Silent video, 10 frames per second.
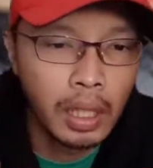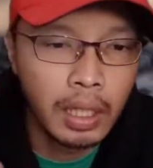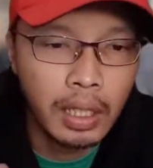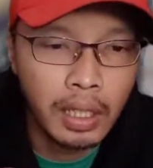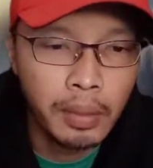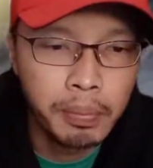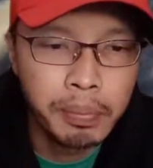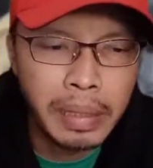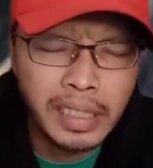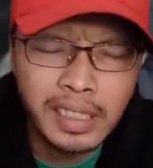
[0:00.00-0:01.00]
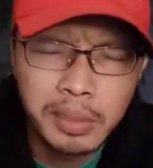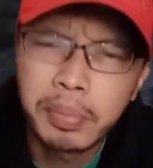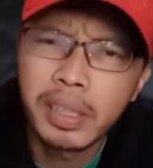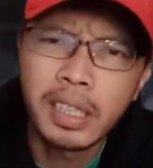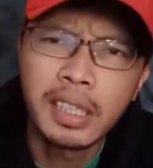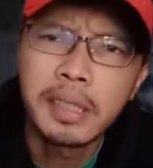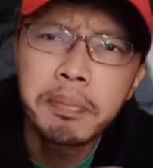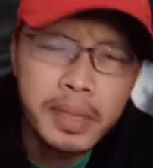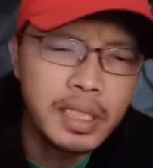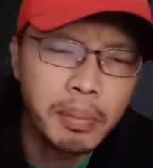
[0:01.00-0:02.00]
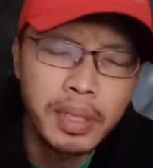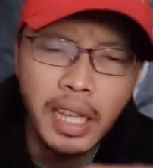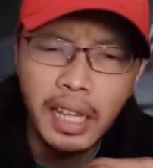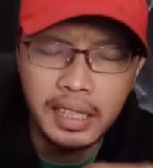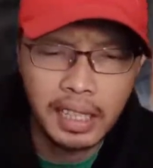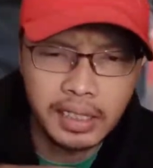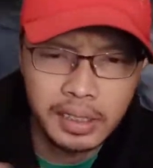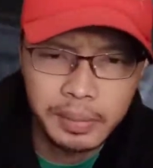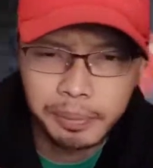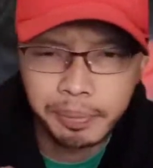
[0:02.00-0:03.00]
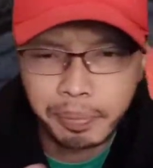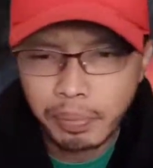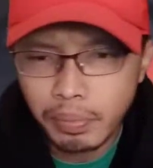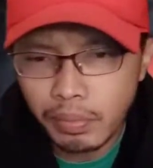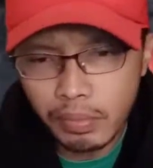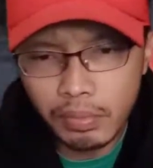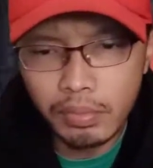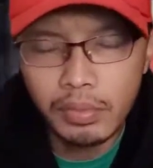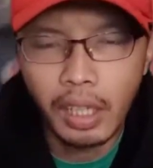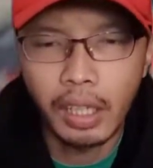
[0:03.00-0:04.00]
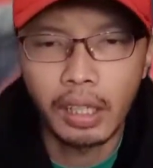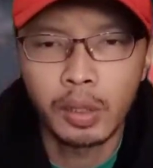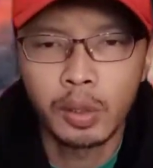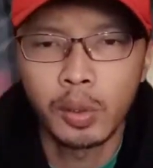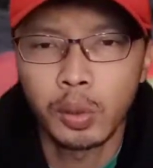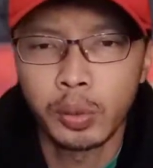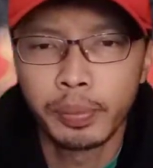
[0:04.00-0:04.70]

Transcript: uh, eh, bandingnya sebenarnya tipis tapi di atas gitu